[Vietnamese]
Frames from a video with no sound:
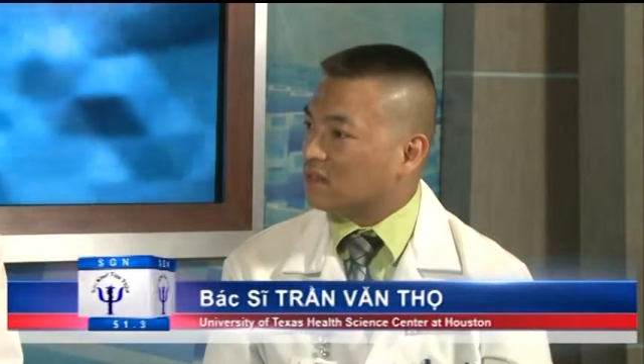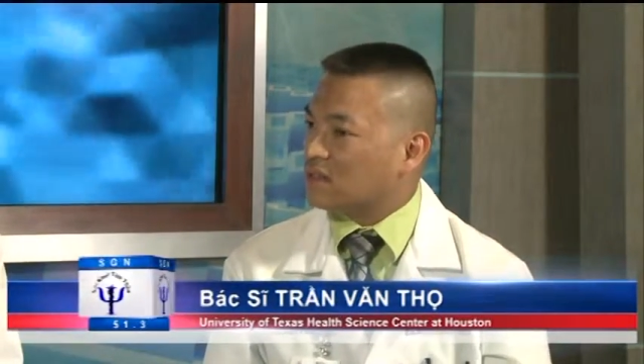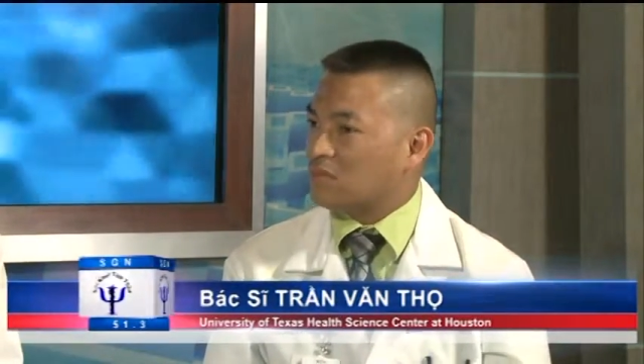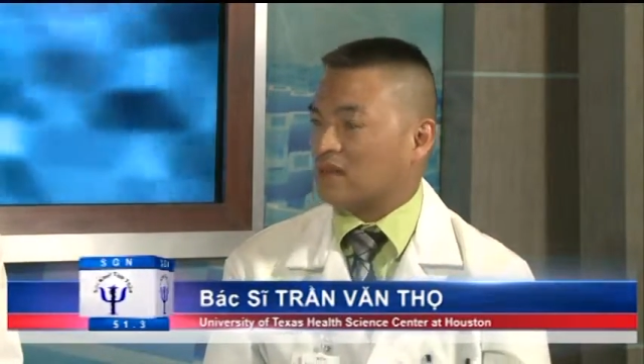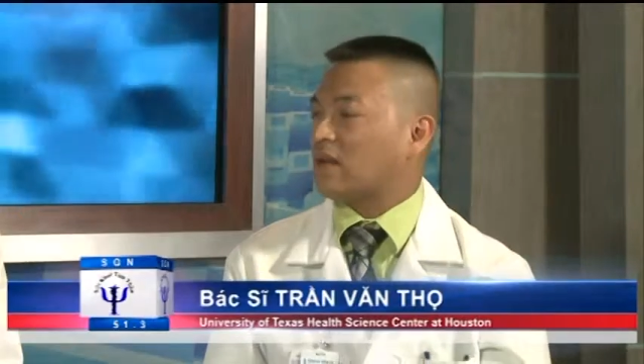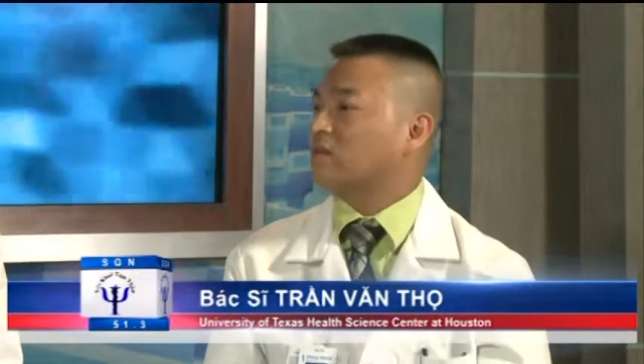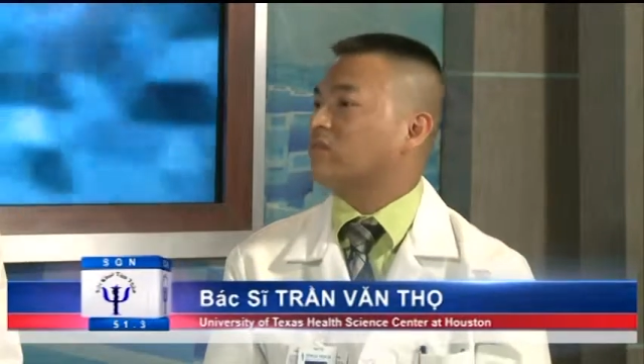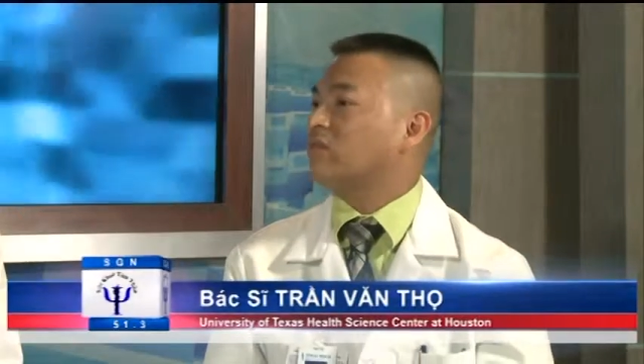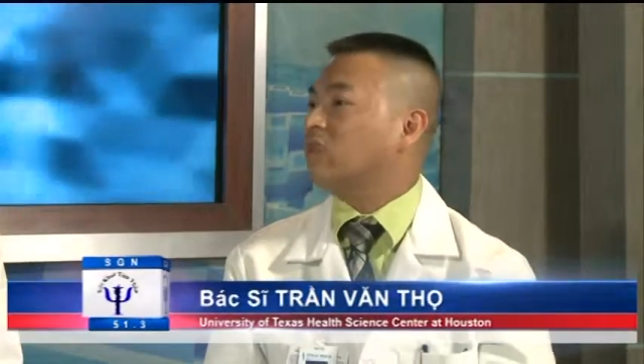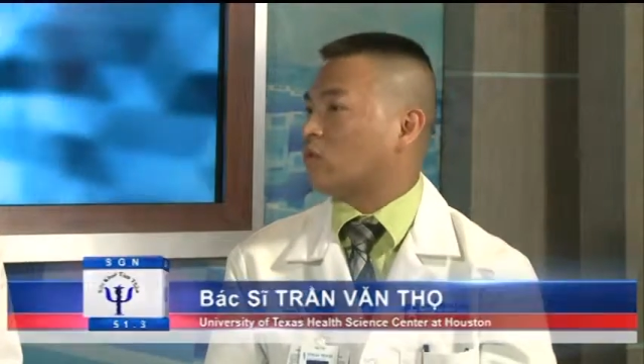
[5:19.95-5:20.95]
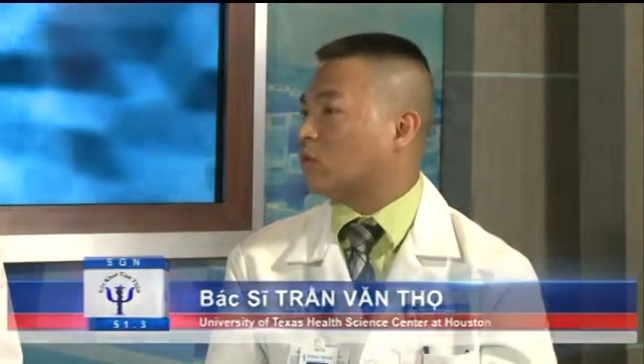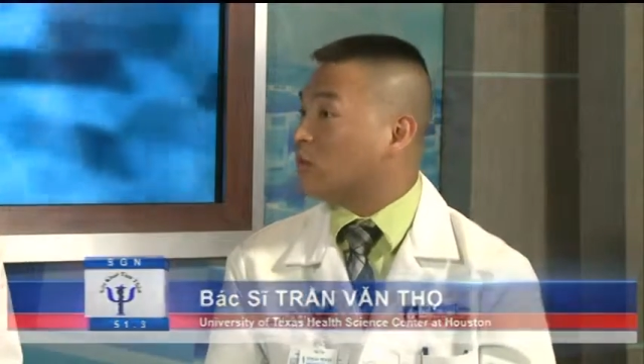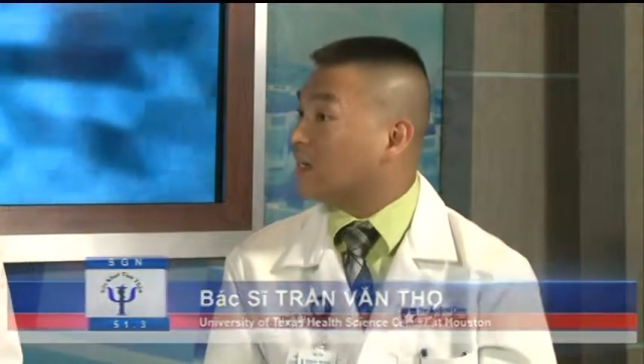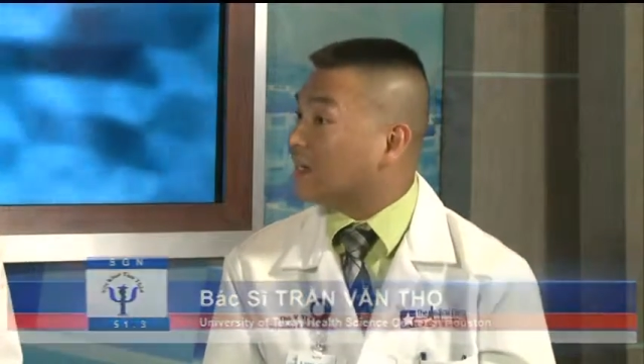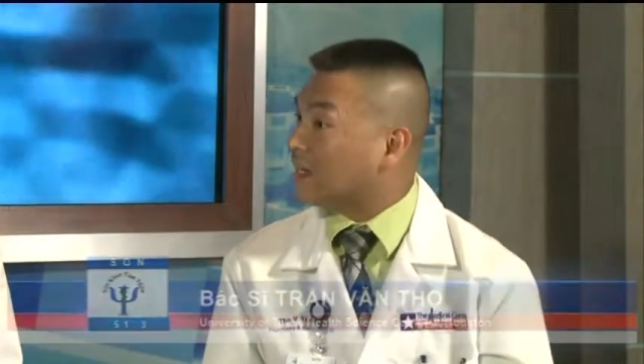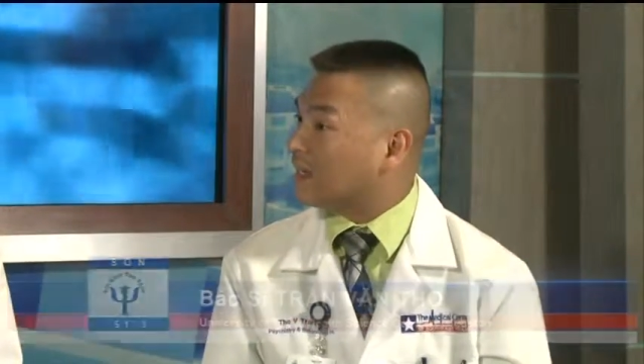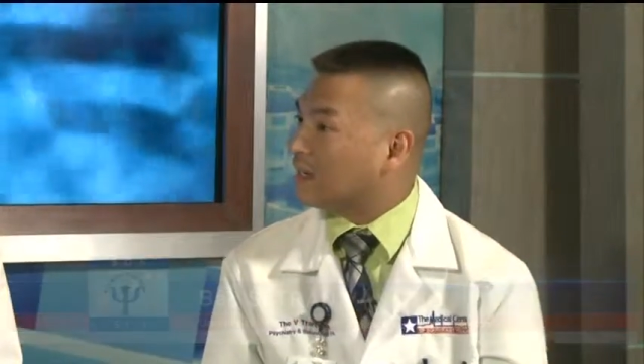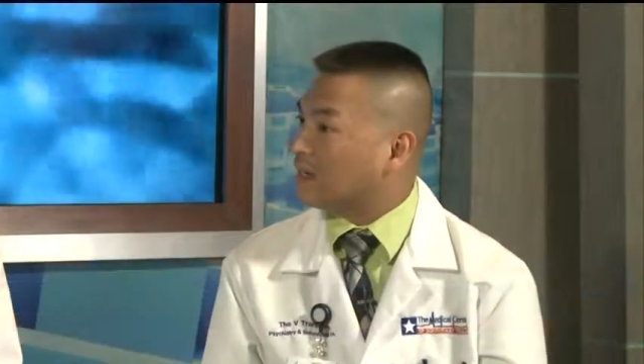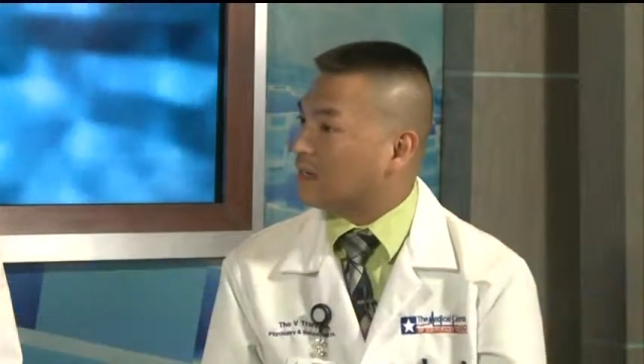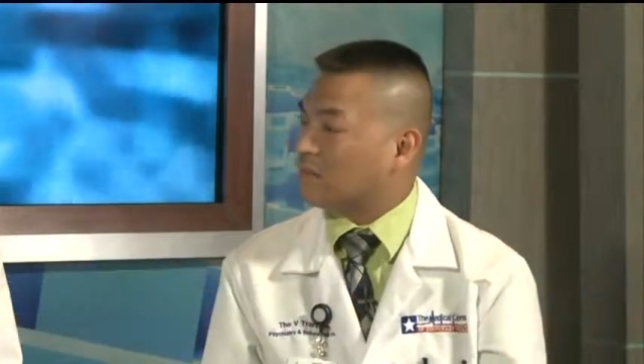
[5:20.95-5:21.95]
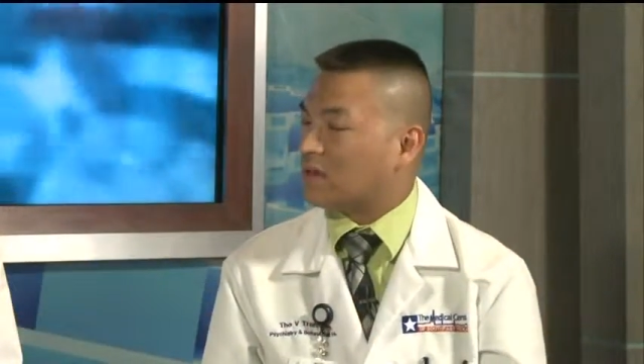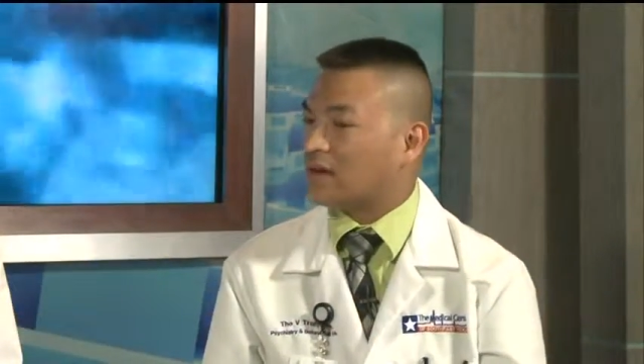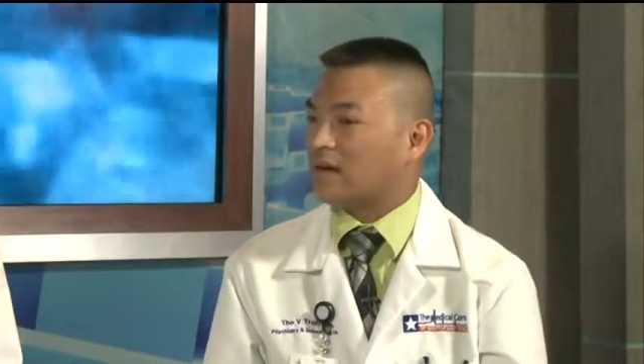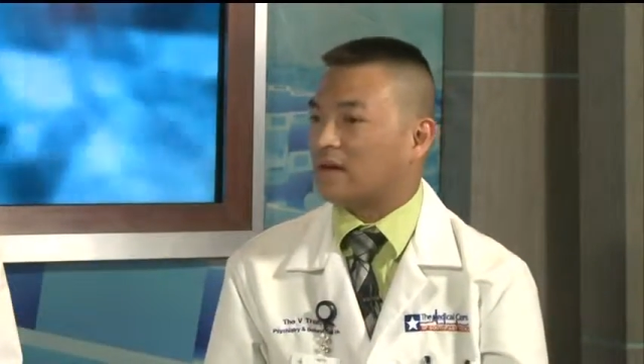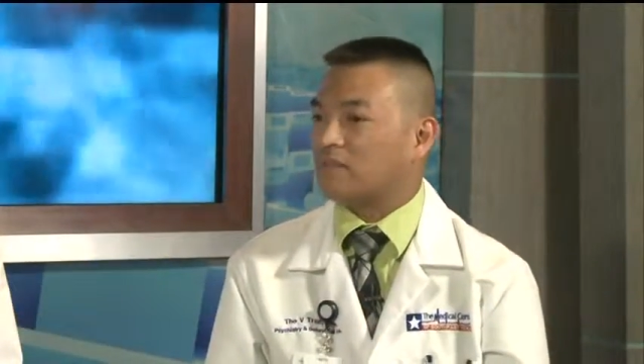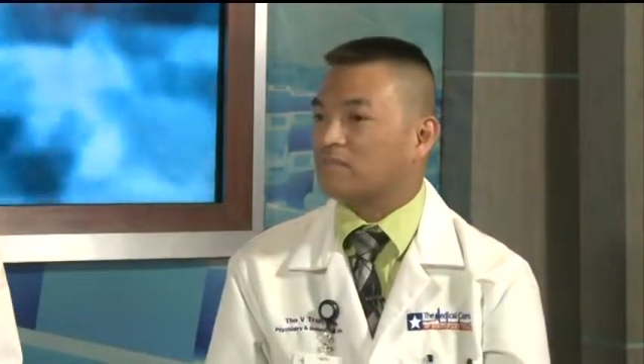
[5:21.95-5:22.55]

giống như là ví dụ như con nít đi, nếu mà